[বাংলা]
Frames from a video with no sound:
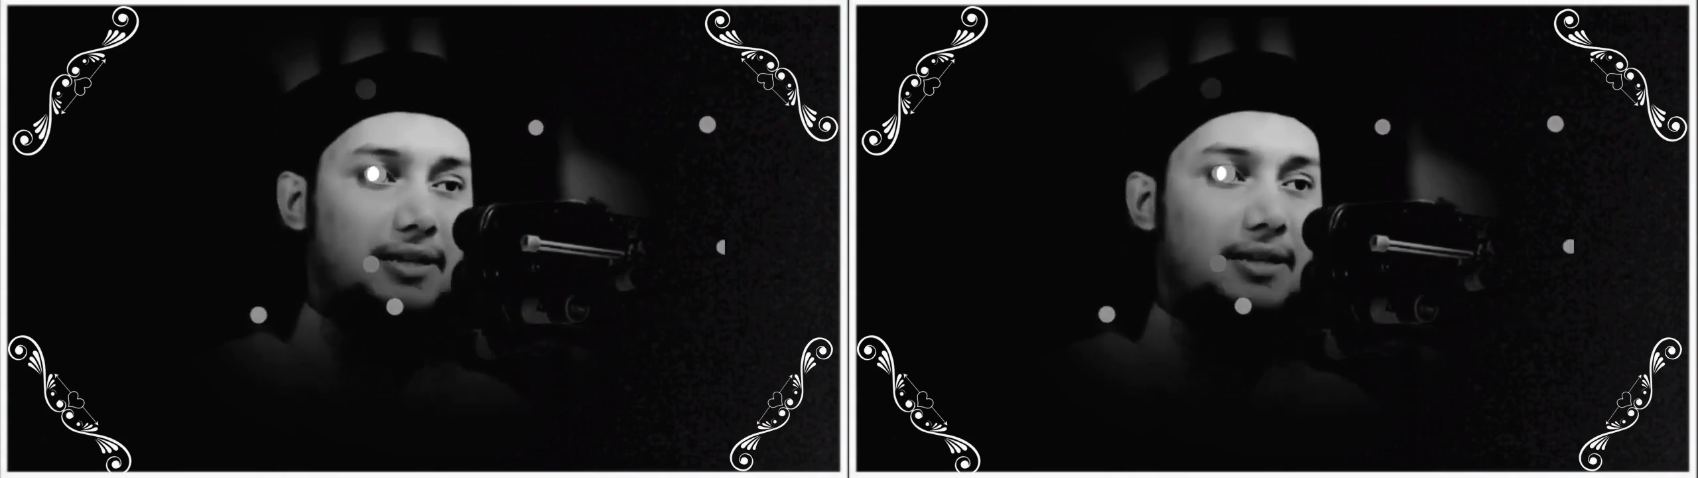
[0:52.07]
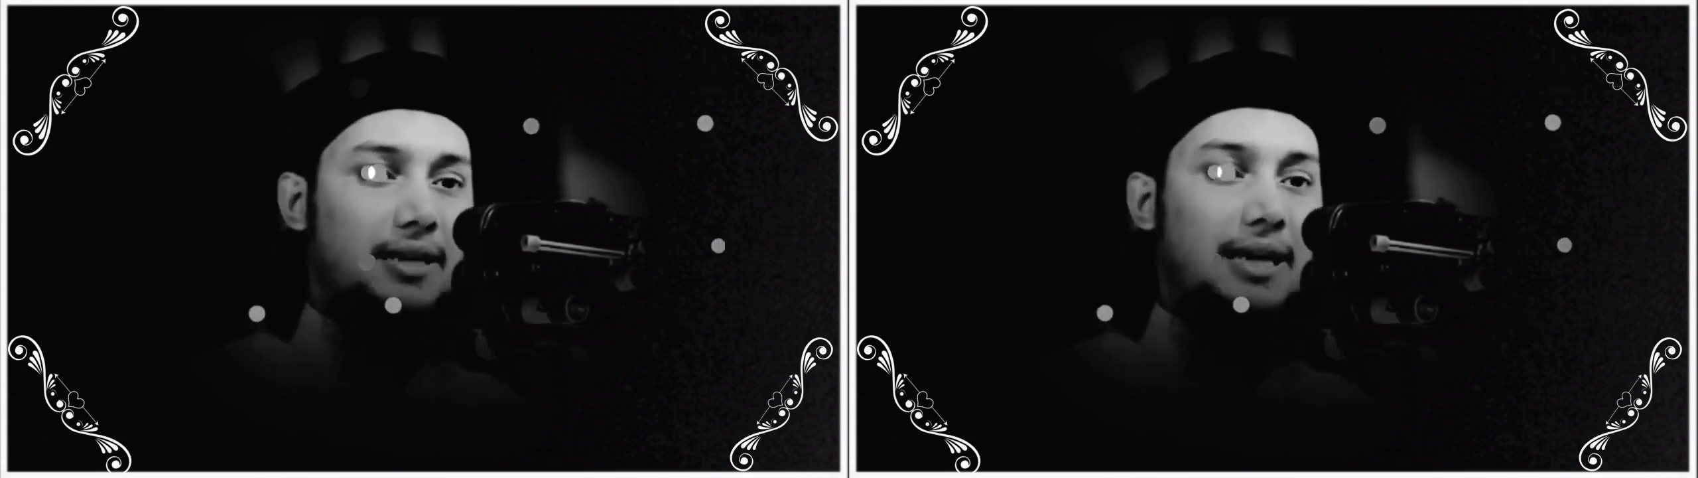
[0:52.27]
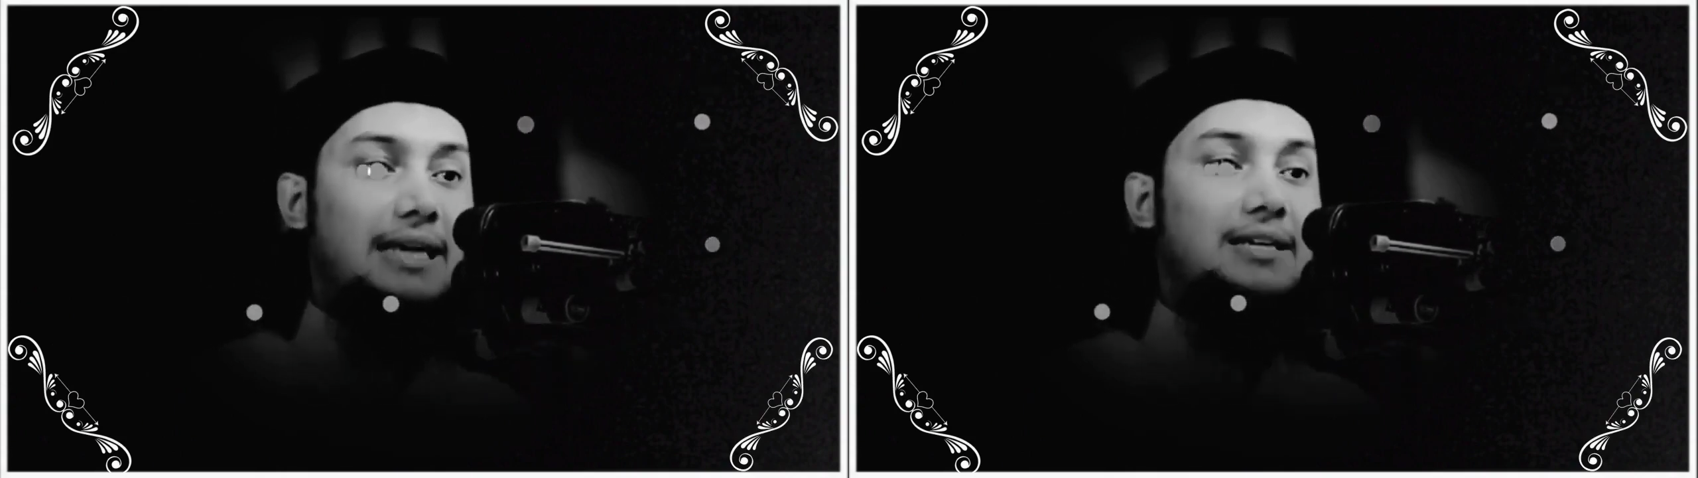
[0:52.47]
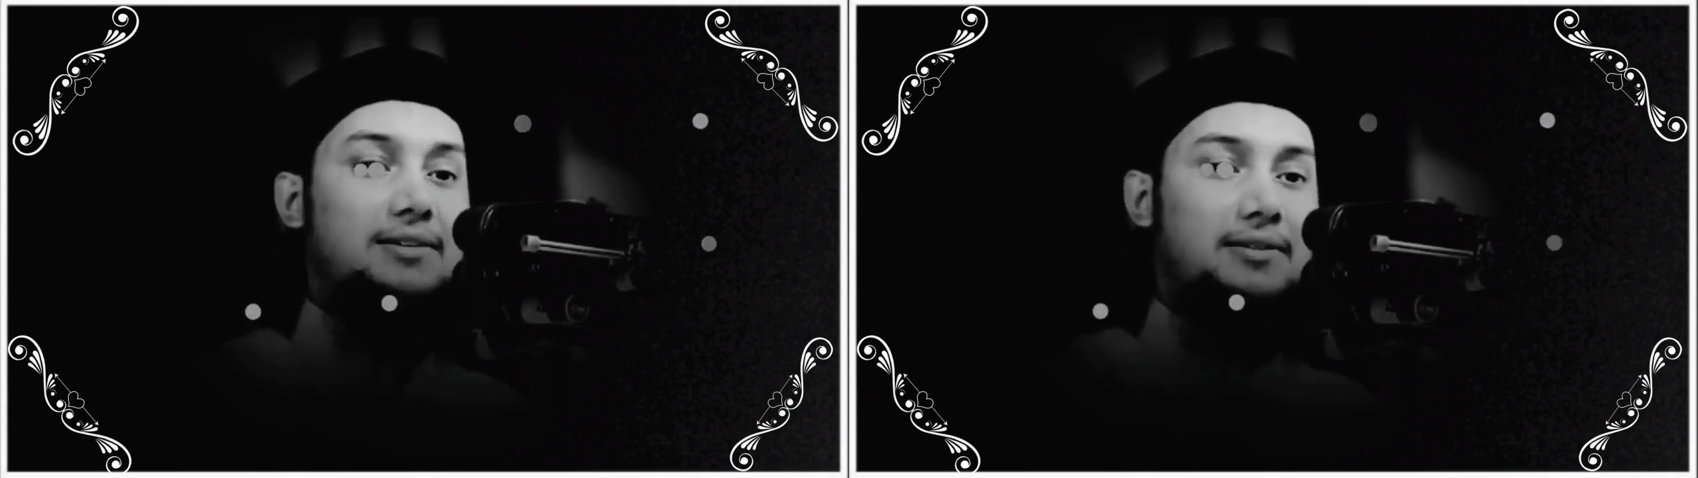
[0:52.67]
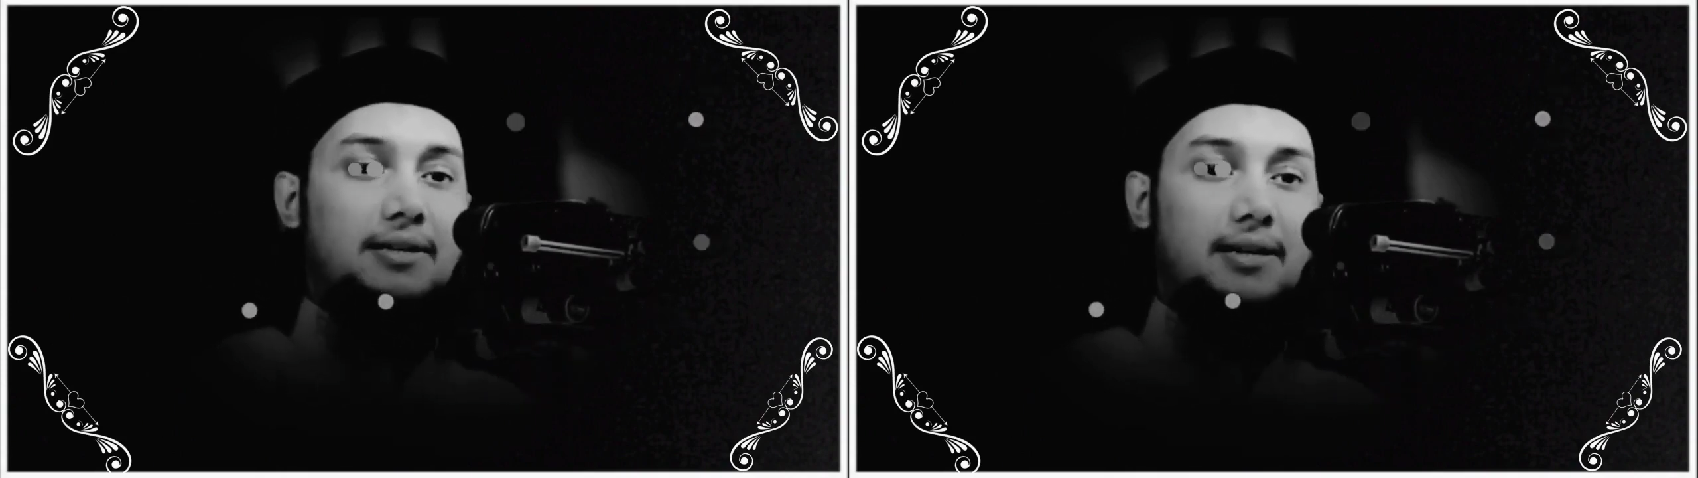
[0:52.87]
তাদেরকে এই
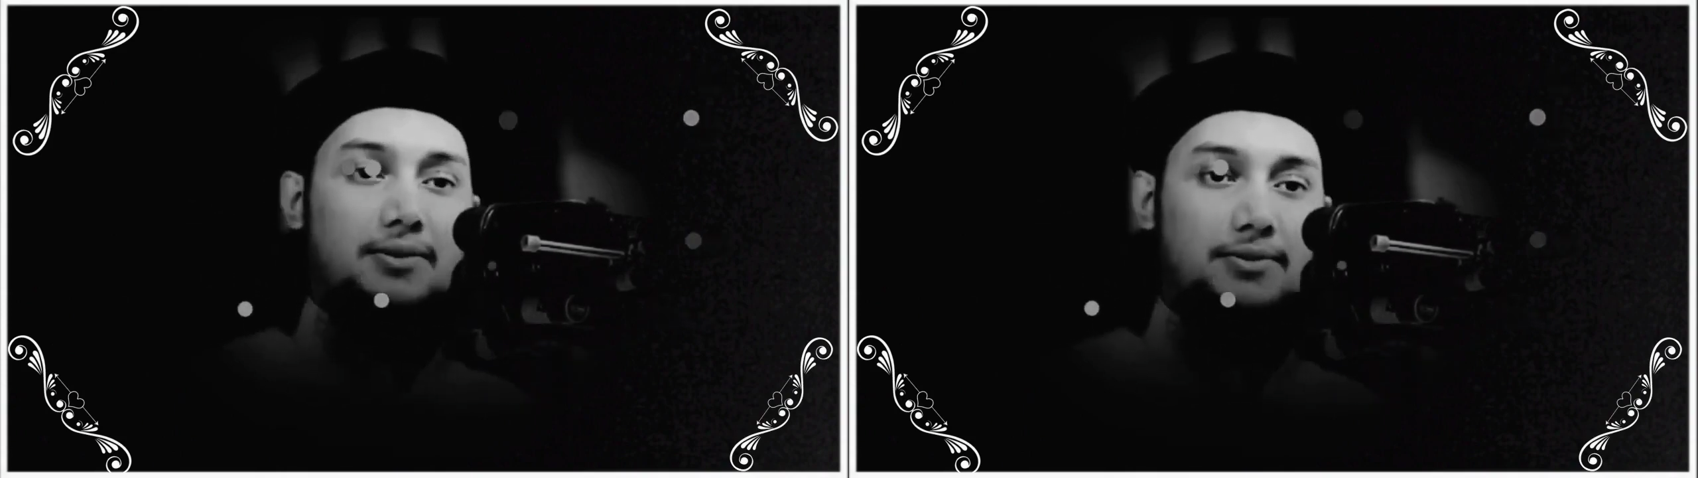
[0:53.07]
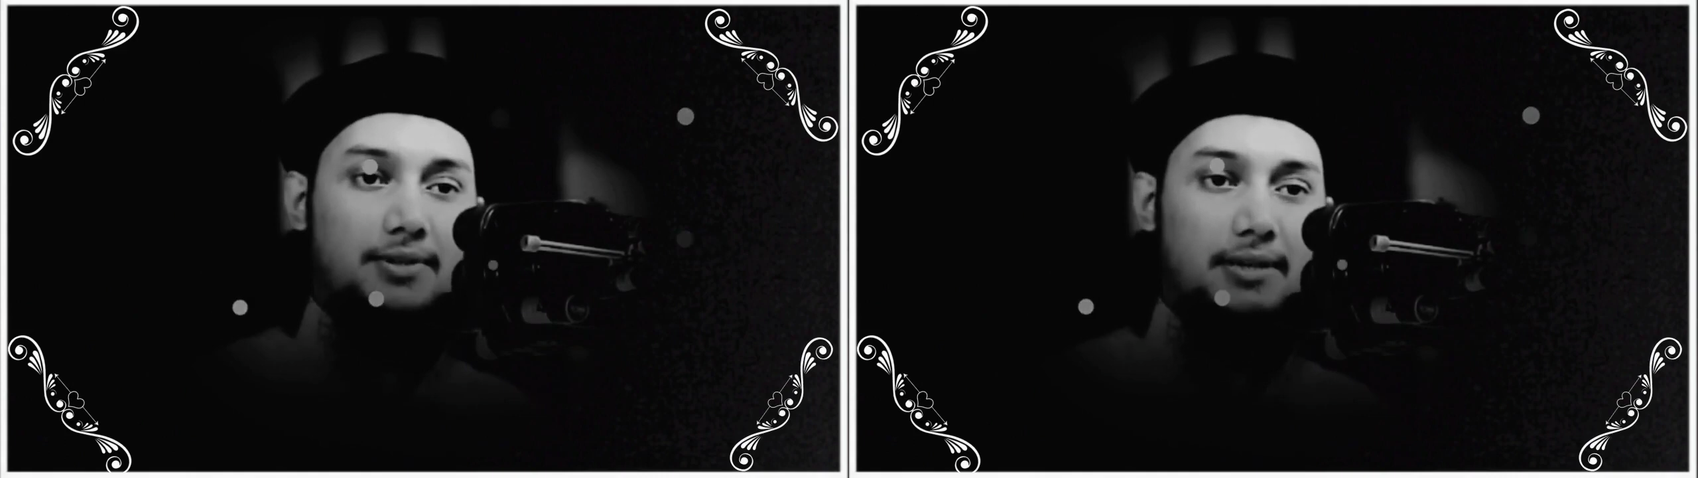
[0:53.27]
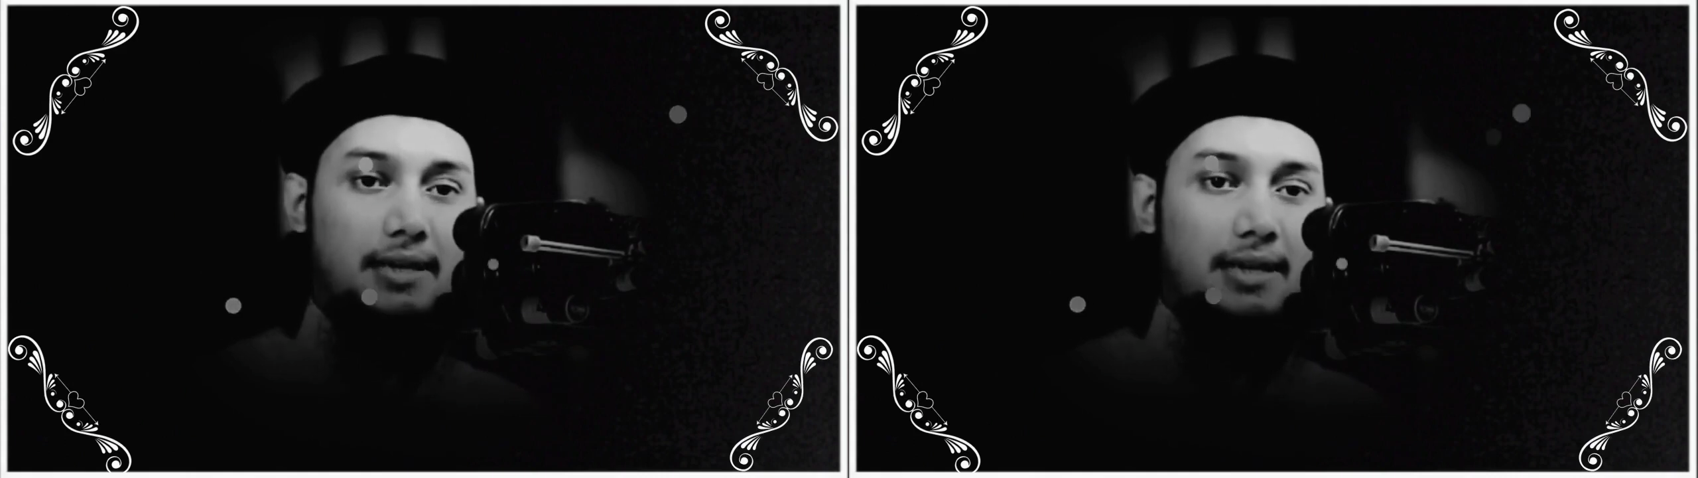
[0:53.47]
শাস্তি দেওয়া হচ্ছে